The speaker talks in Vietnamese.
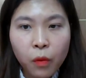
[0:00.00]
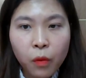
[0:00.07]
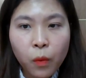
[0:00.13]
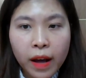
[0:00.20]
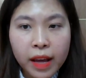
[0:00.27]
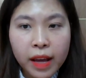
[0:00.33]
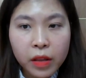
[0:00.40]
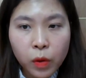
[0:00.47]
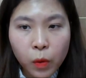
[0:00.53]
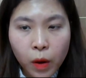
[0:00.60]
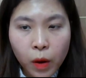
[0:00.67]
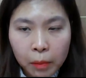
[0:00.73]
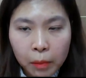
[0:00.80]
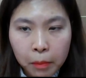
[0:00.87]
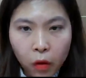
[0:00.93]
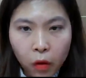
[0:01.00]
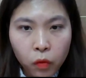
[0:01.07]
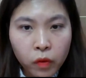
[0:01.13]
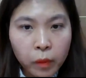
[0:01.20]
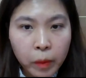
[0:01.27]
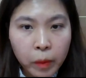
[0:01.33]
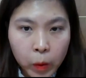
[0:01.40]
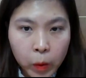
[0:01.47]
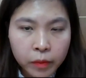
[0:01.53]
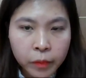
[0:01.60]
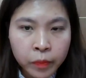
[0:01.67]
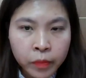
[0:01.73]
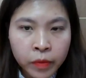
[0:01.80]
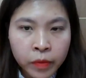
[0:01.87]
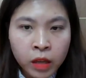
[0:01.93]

qua hệ tuần hoàn máu và bạch huyết